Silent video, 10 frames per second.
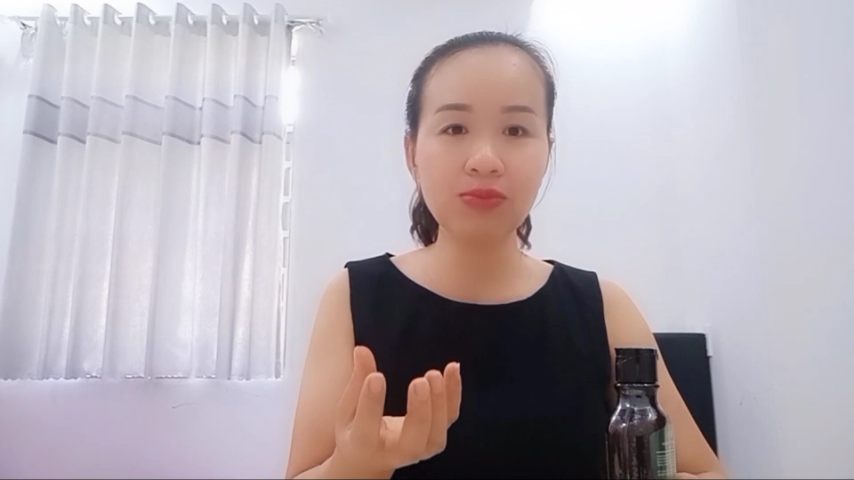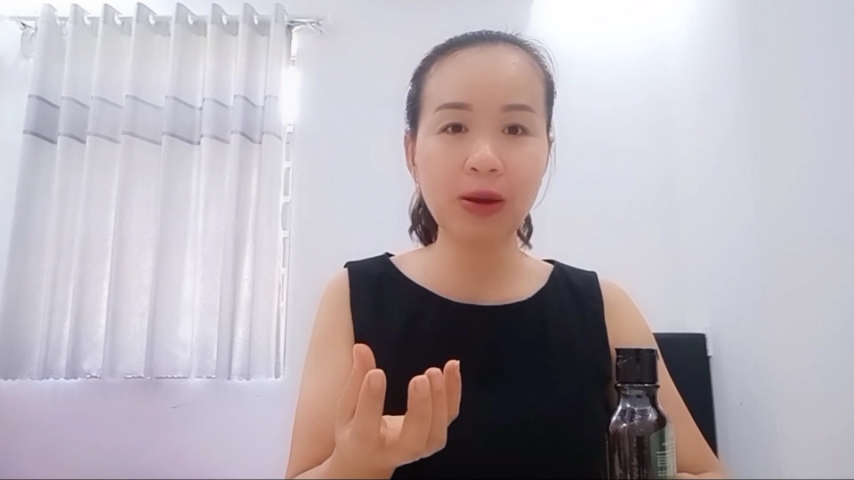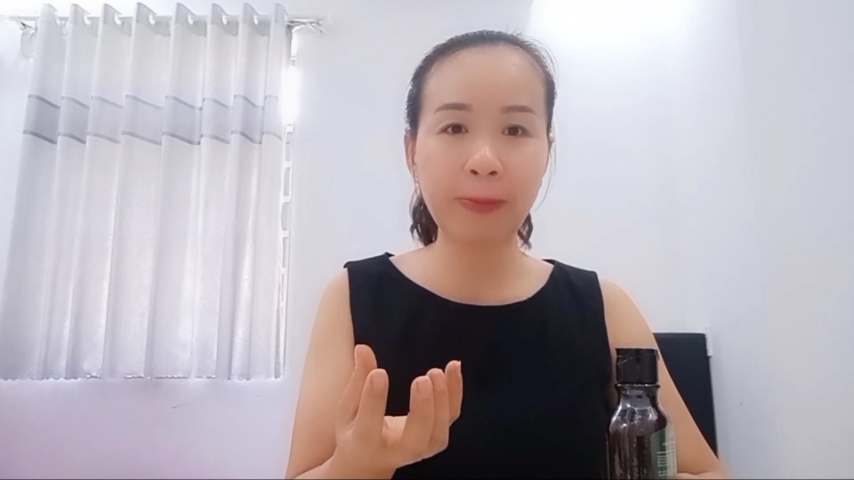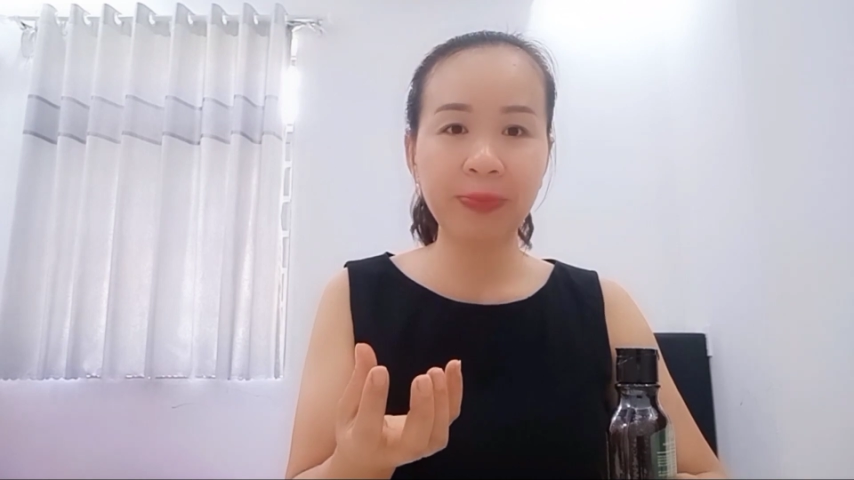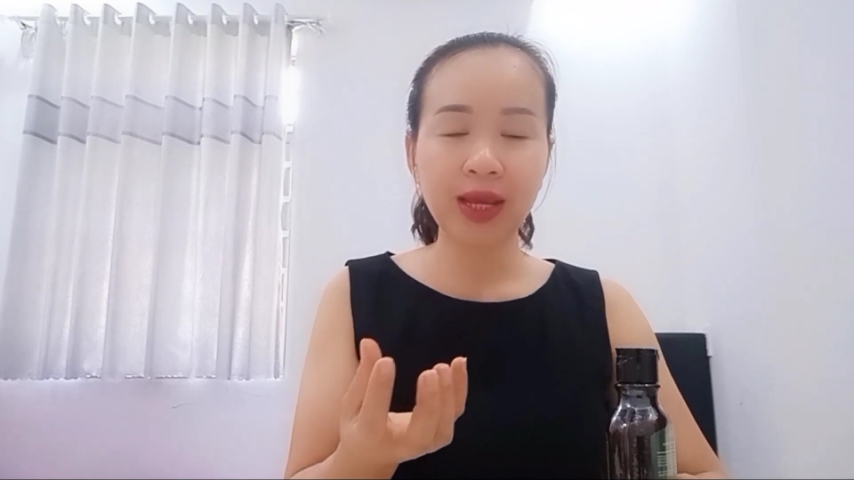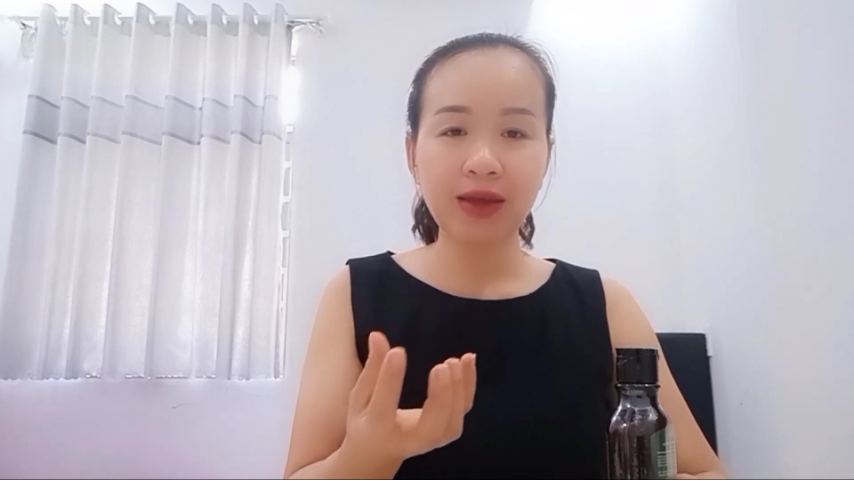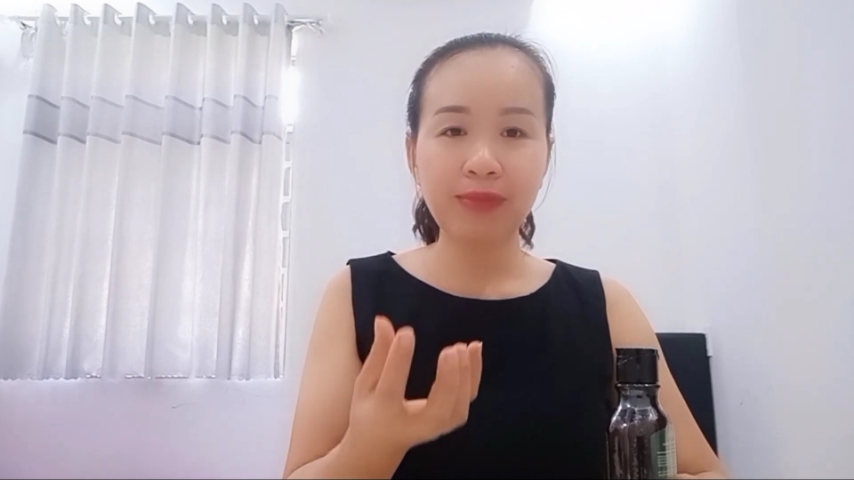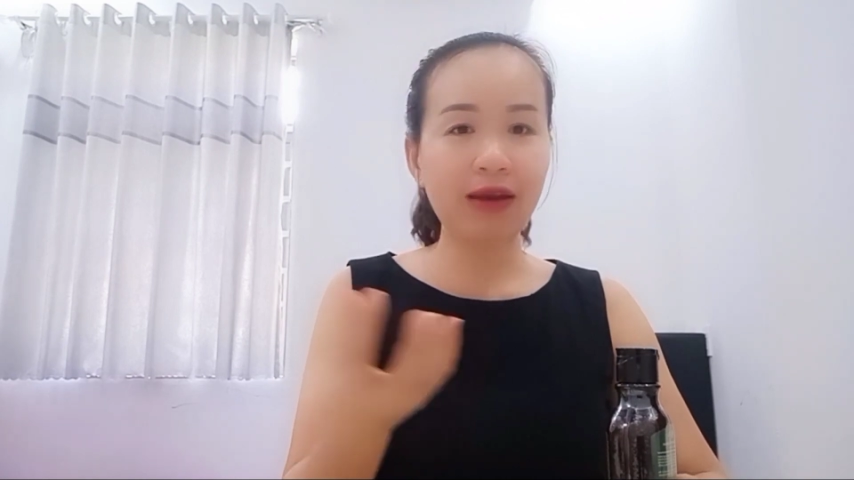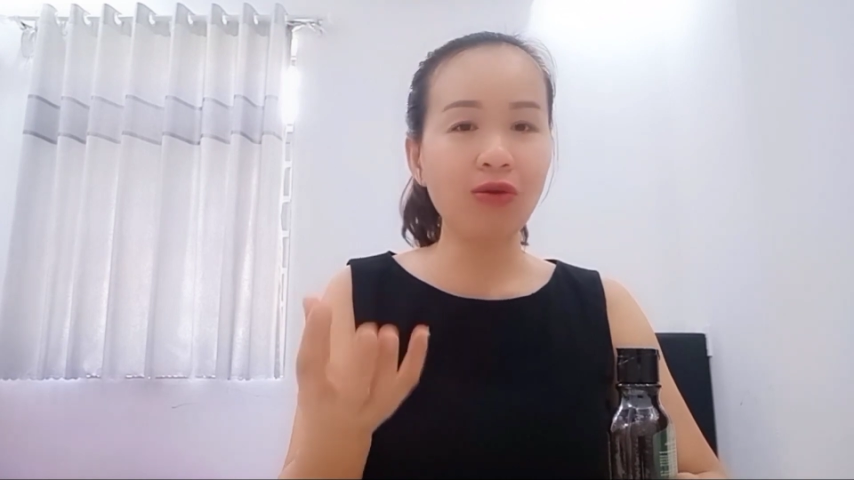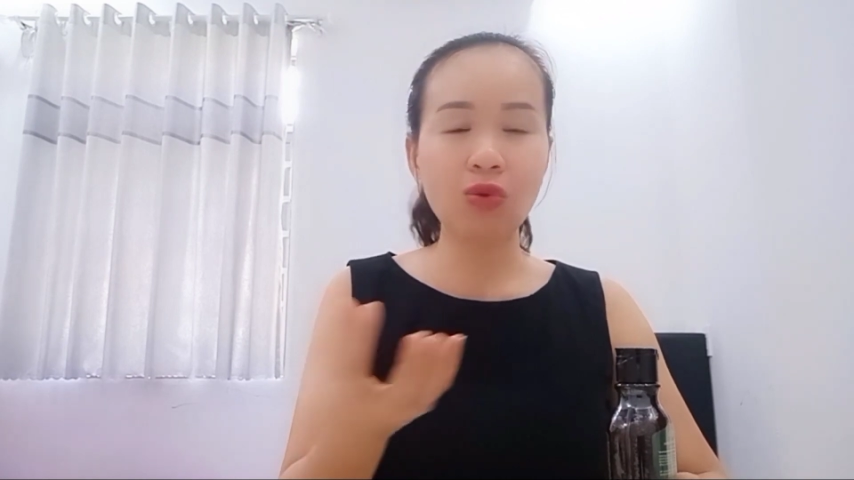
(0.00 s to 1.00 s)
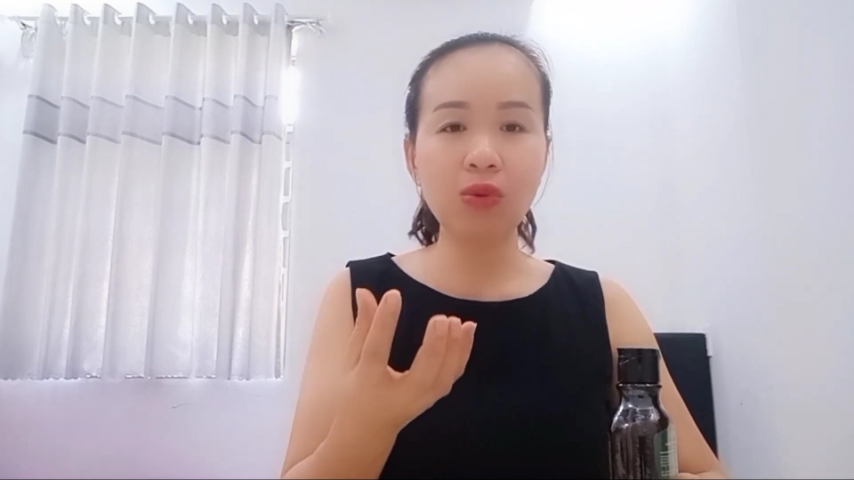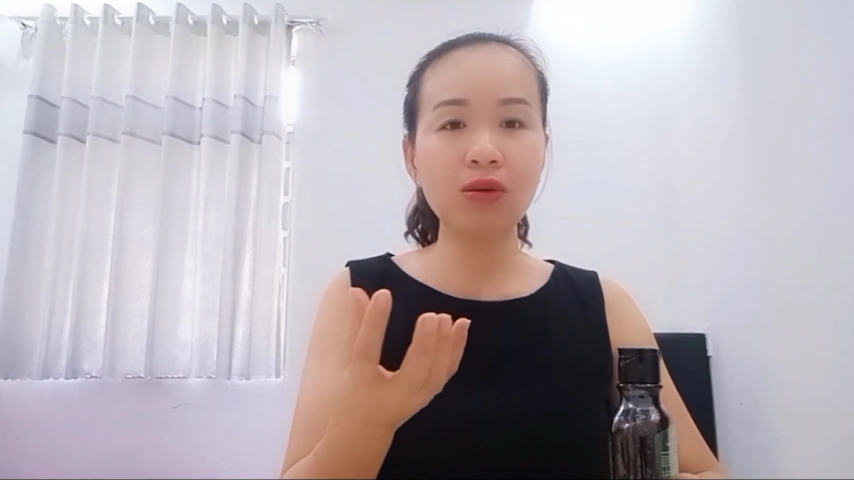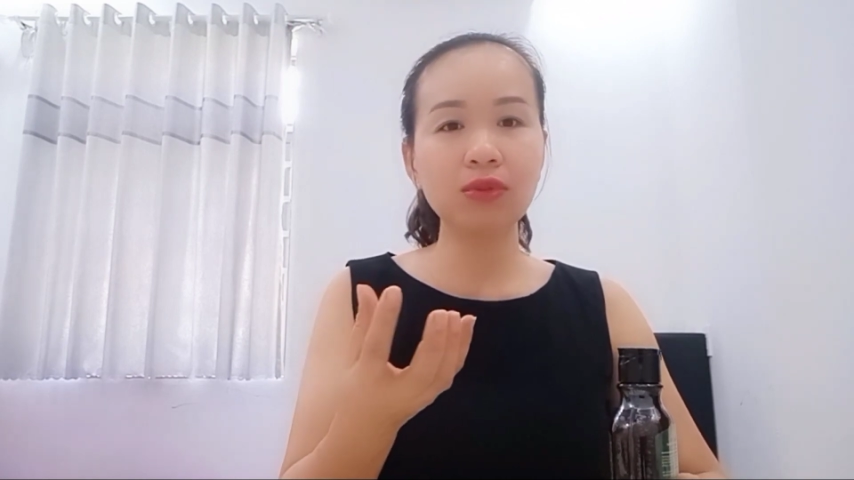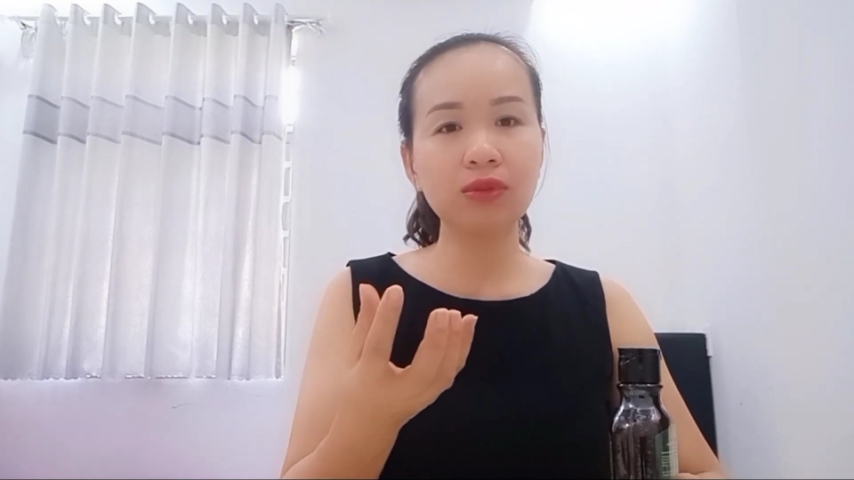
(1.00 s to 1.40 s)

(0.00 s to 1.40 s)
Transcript: đúng không mà nó cũng